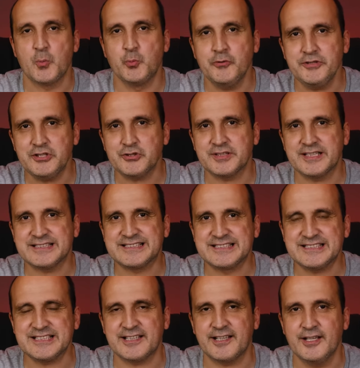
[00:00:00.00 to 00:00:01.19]
Bu videoda
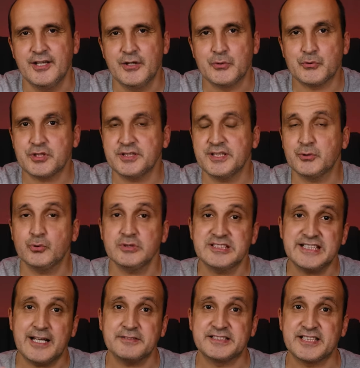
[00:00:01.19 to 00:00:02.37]
sizlere üzerinde Google
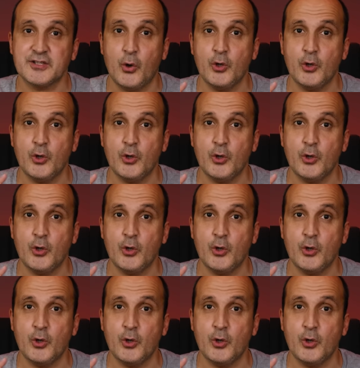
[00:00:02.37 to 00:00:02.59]
servisleri